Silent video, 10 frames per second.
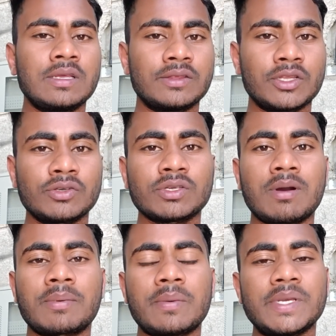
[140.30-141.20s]
नौ सौ
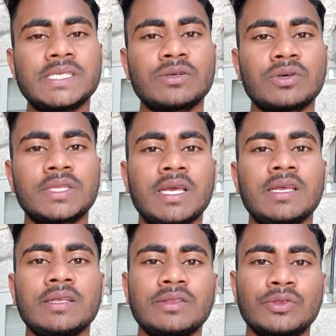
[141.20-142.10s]
आपका बेसिक होता
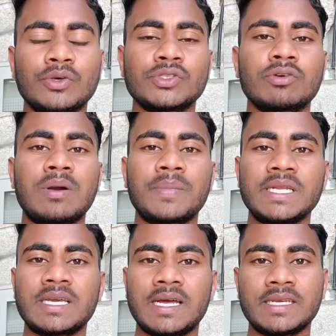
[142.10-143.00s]
है दो सौ कंपनी
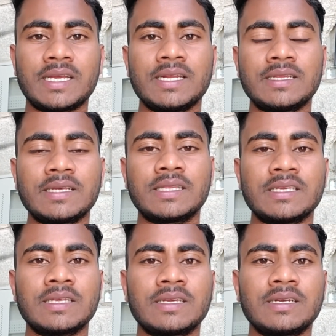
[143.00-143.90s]
खाने के लिए देती
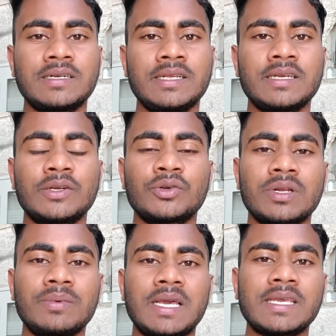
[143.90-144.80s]
है ठीक है टोटल
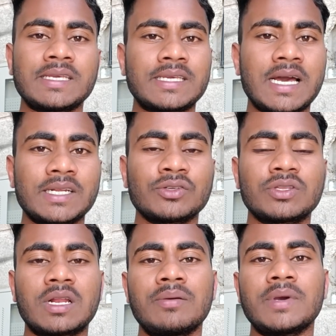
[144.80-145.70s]
मिला के ग्यारह सौ
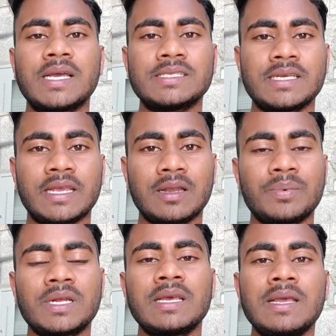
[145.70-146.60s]
दरहम एज ए
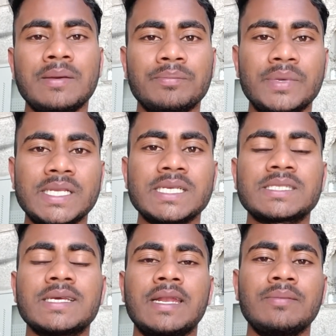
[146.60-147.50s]
हेल्पर बेसिक
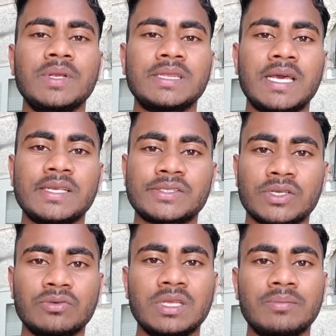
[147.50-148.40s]
सैलरी मिलता है
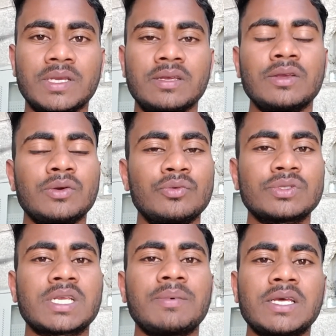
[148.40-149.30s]
सऊदी में
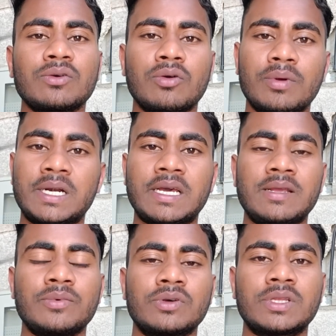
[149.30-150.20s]
उसके बाद ओवर
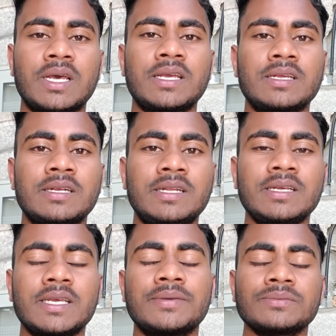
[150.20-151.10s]
टाइम होता है
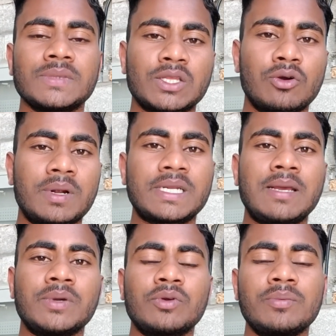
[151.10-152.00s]
ठीक है तो ओवर
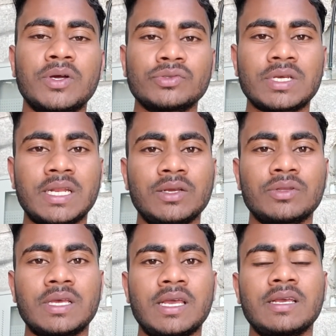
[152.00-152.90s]
टाइम का कोई भरोसा नहीं
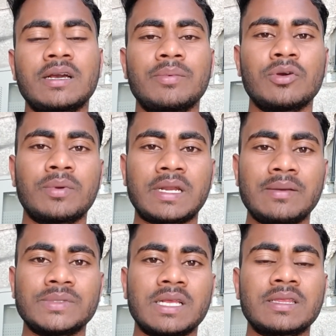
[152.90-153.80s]
होता है कभी ओवर
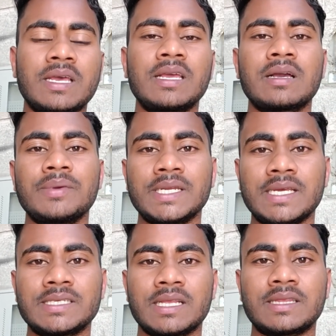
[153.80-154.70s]
टाइम चलता है कभी
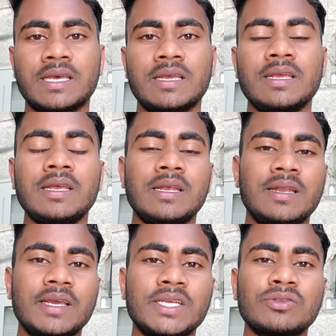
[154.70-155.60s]
नहीं चलता है
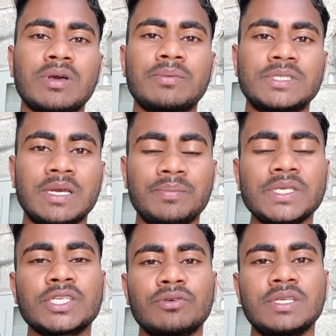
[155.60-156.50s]
लेकिन तो आप जब भी
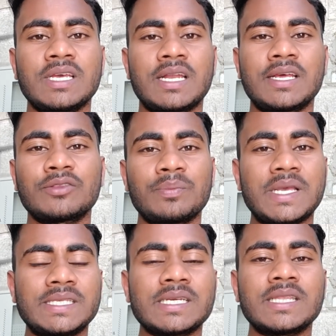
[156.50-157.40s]
सऊदी आना तो
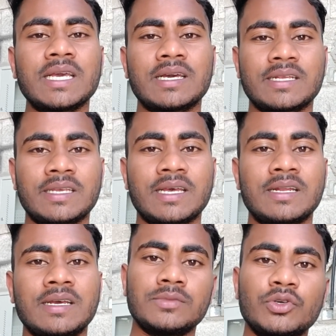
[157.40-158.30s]
बेसिक दे करके
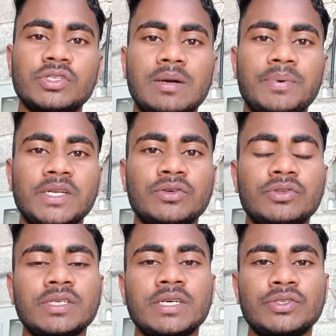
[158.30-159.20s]
आना कुछ कंपनी
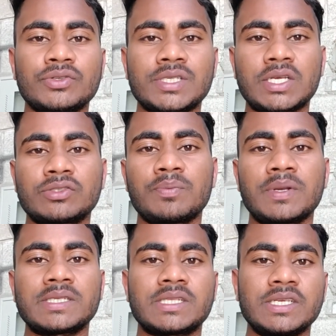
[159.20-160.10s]
होती है जो 700
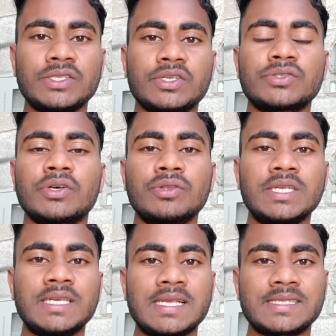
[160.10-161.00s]
प्लस 300 सऊदी
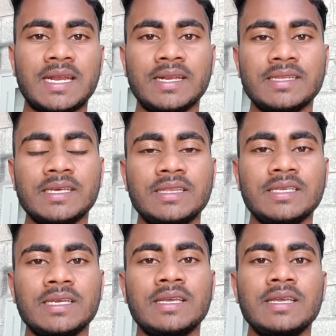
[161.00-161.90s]
रियाल सैलरी देती
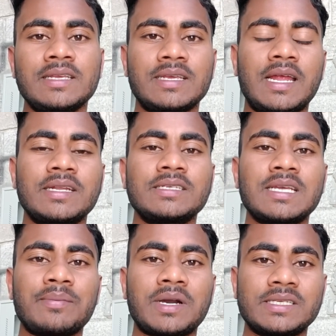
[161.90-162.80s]
है यानी कि
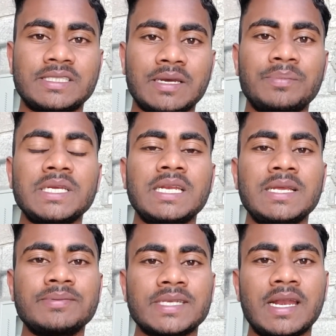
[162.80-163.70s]
आपका जब भी
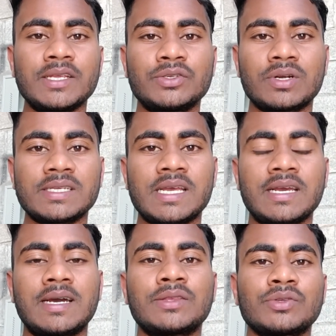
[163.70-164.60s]
लीव सैलरी जोड़ा
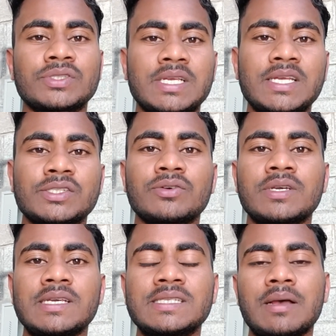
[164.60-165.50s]
जाएगा तो 700
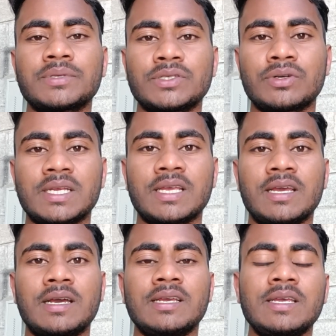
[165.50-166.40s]
के हिसाब से जोड़ा
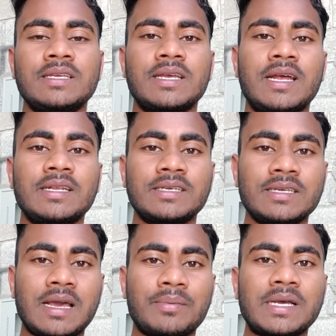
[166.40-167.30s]
जाएगा यानी कि
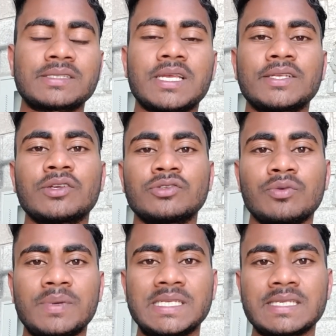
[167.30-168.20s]
आपका 700 जो
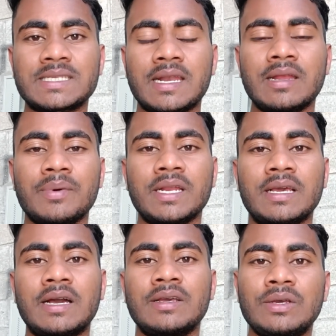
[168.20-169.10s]
बेसिक सैलरी बनेगा